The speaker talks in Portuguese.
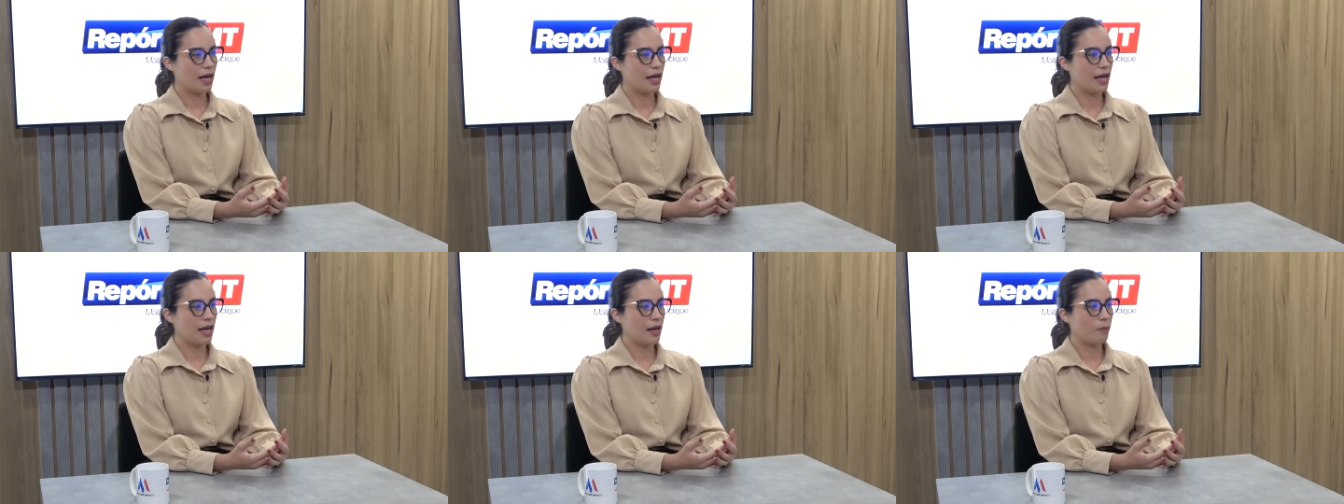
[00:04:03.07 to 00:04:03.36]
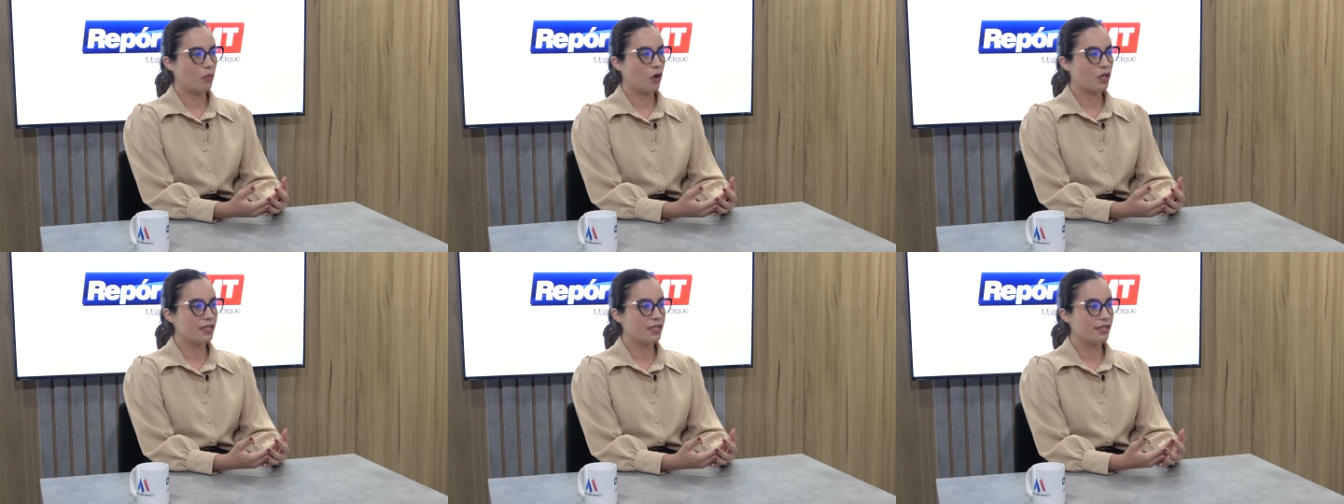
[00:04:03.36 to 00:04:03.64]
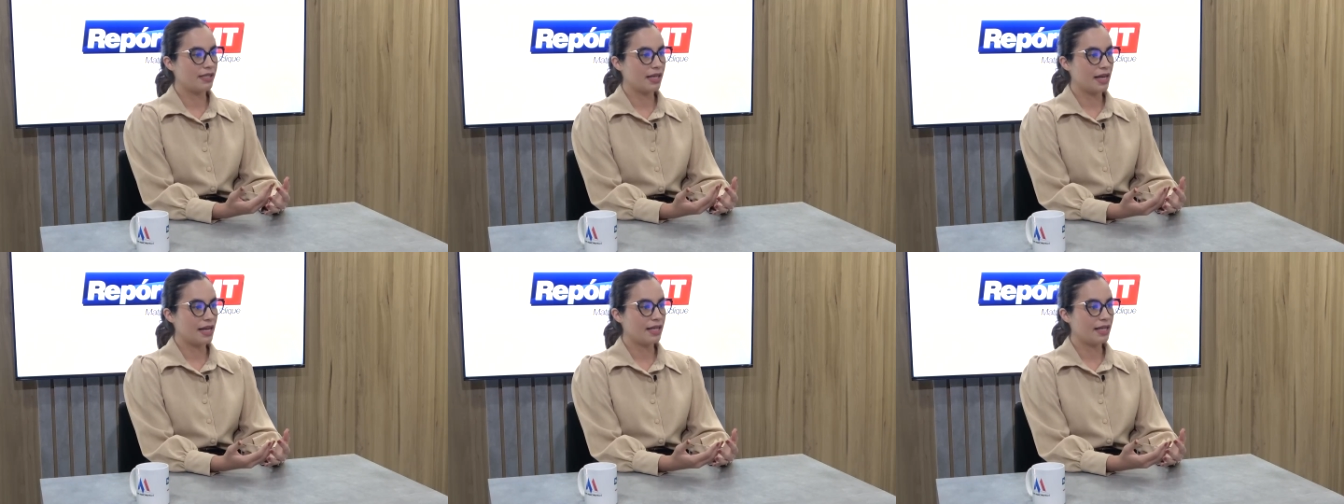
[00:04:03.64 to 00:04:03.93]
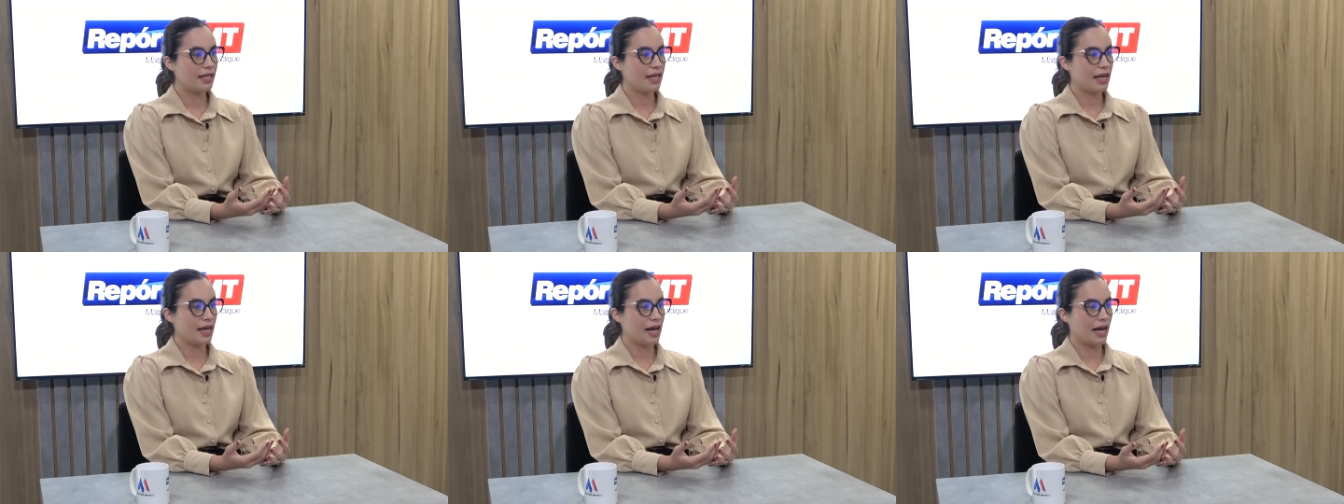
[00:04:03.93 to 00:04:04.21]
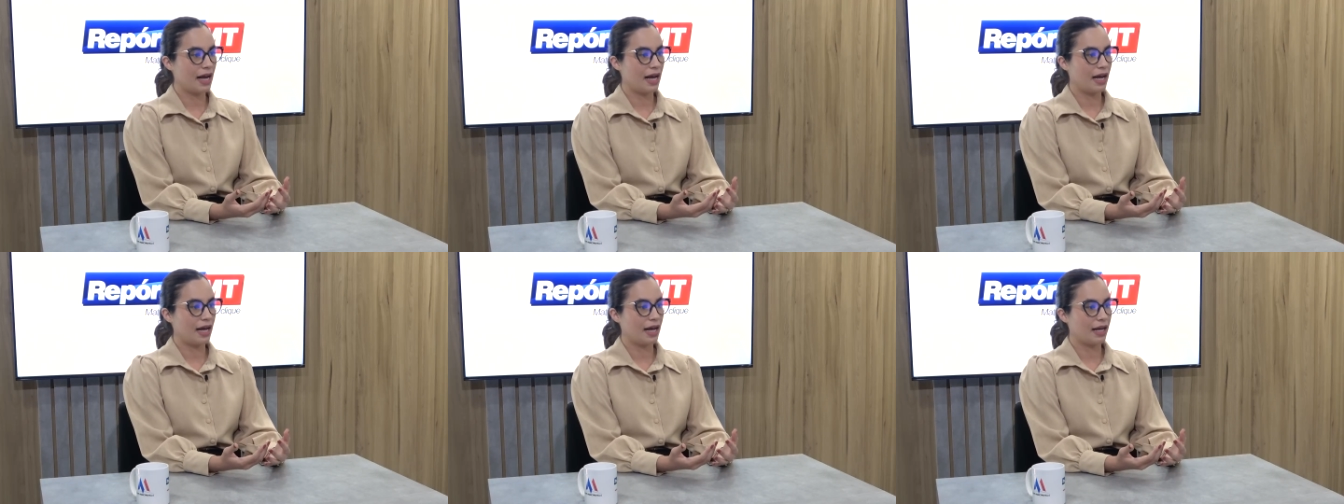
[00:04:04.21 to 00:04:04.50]
é, pode ser que
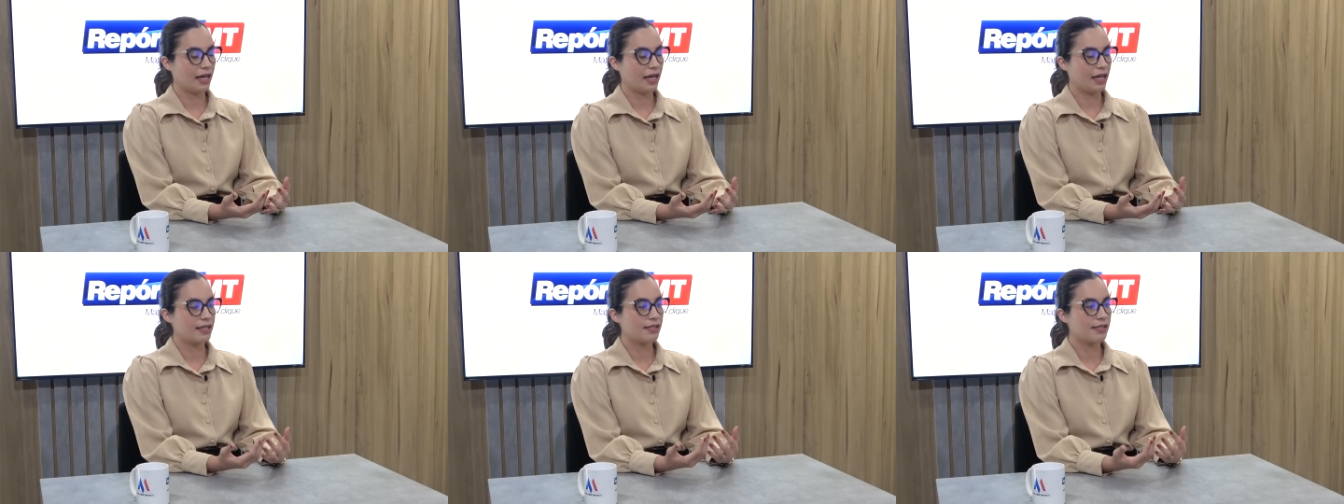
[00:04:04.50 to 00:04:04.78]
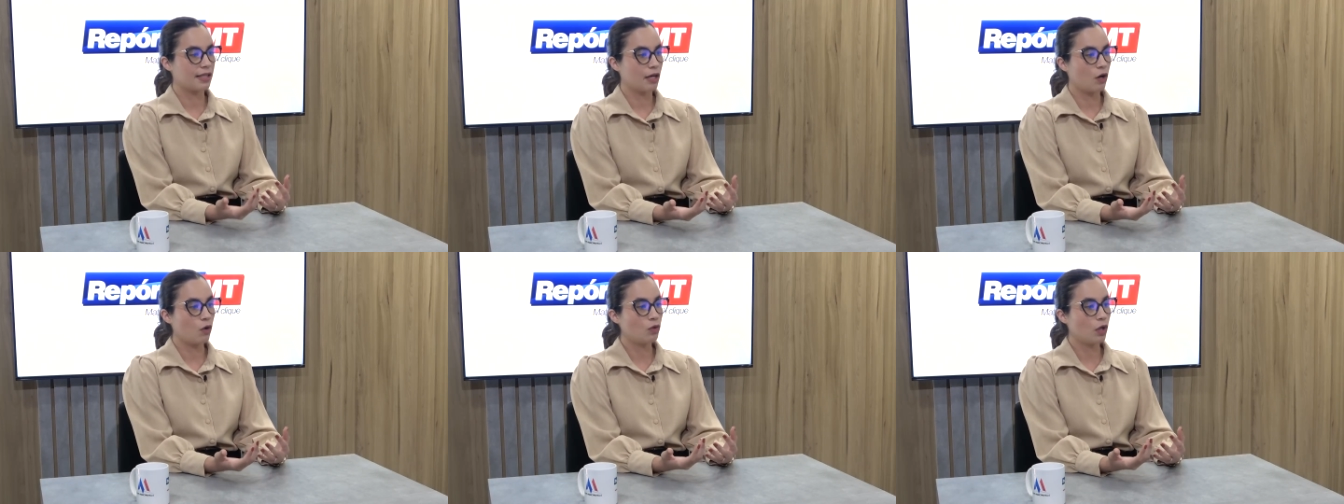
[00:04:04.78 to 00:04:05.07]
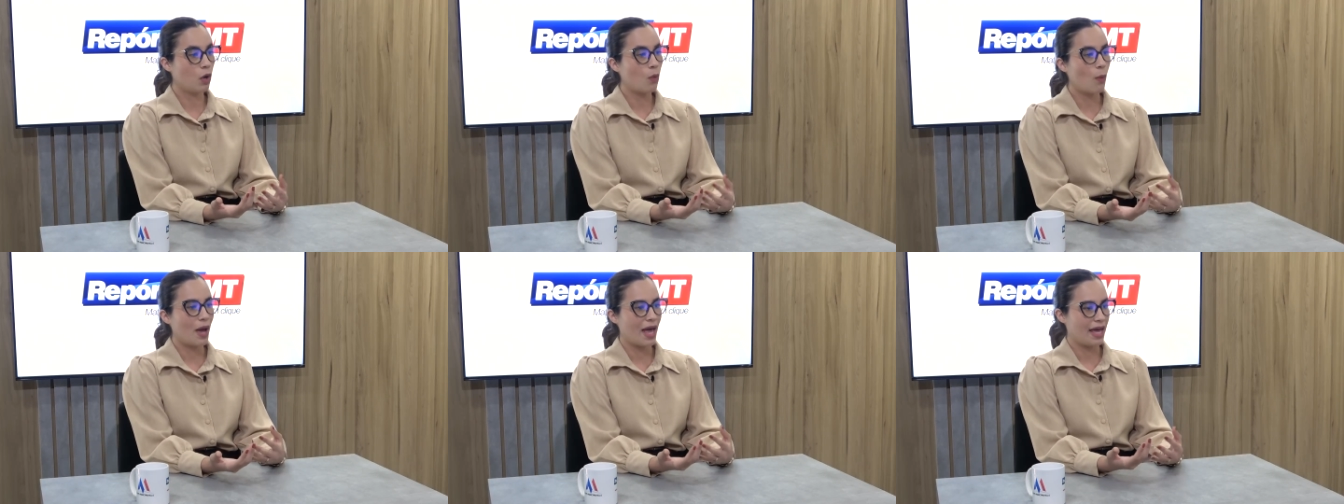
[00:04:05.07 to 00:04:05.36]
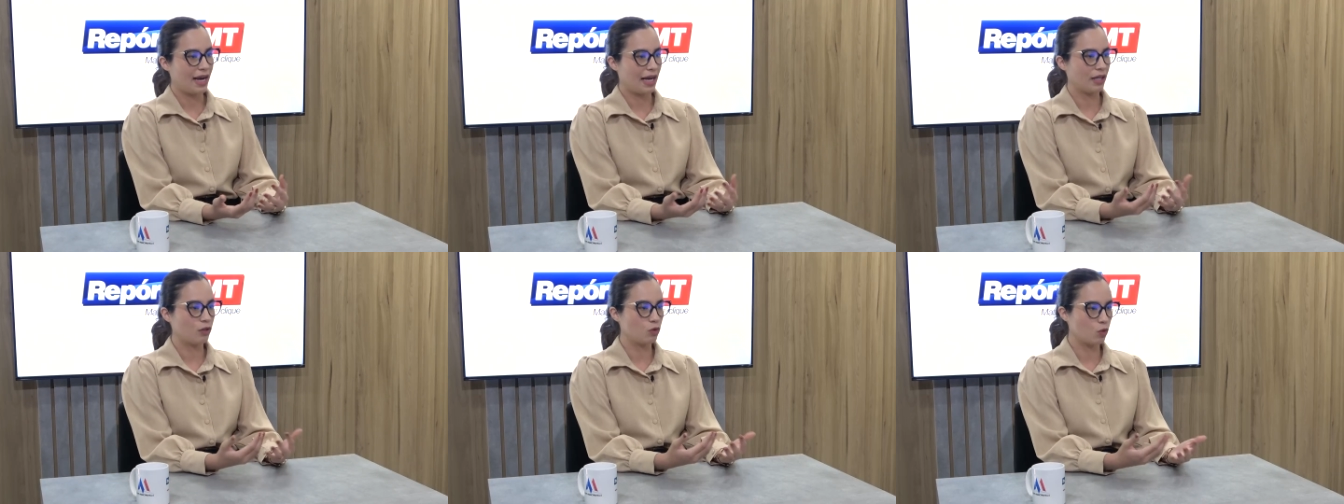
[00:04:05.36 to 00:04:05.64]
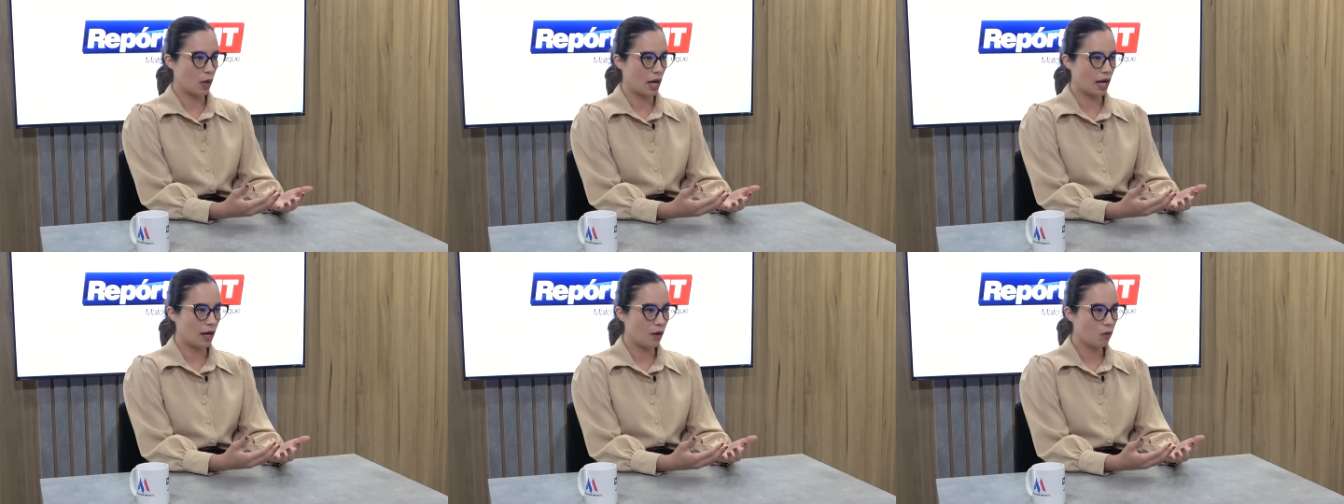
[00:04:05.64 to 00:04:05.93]
a agressão não era
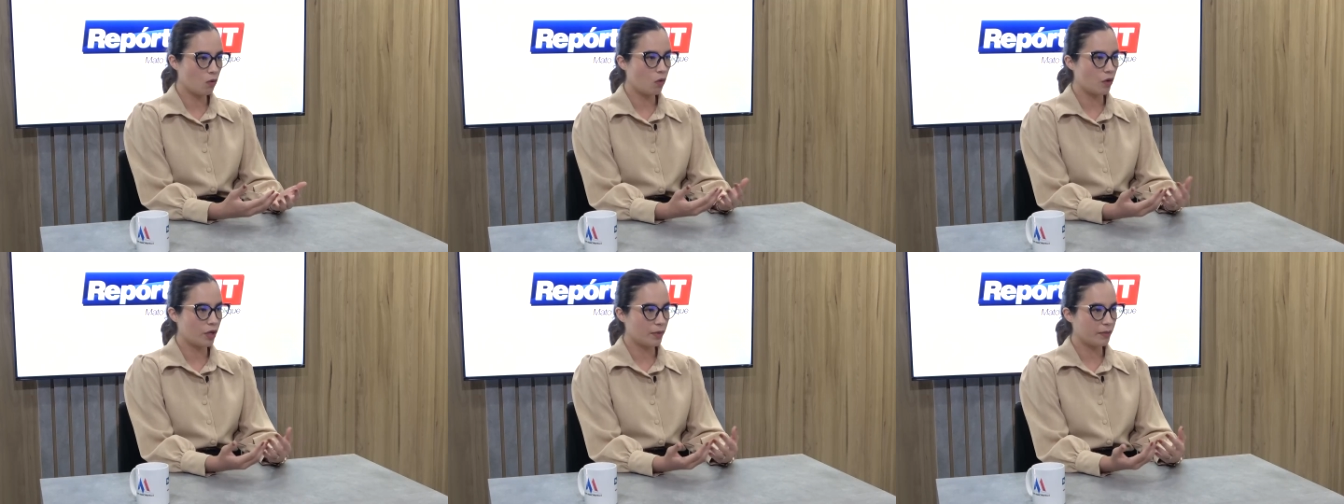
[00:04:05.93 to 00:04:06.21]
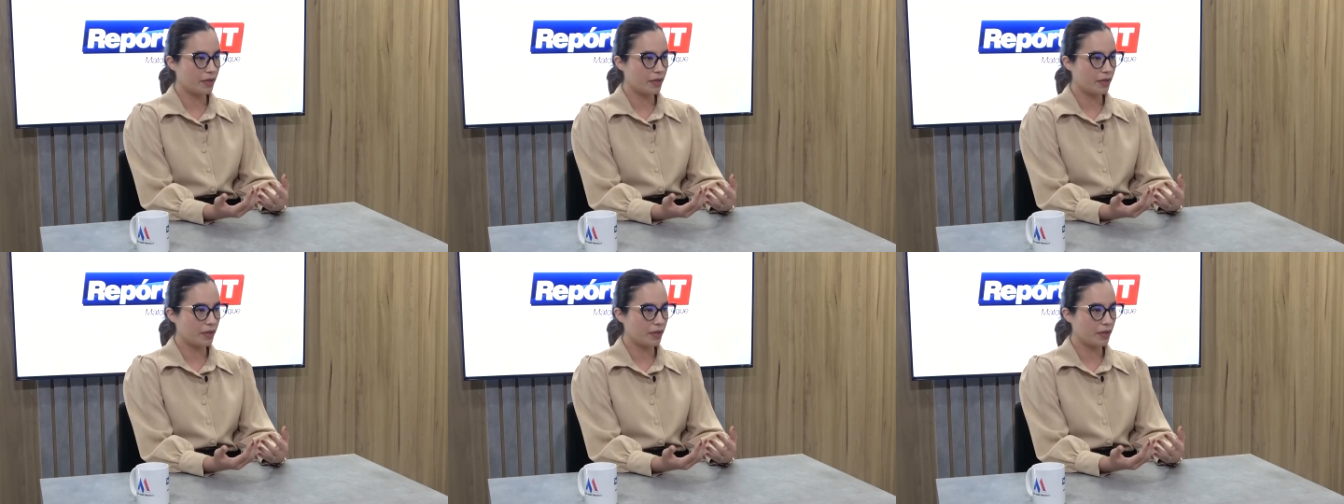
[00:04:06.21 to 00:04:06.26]
atual ou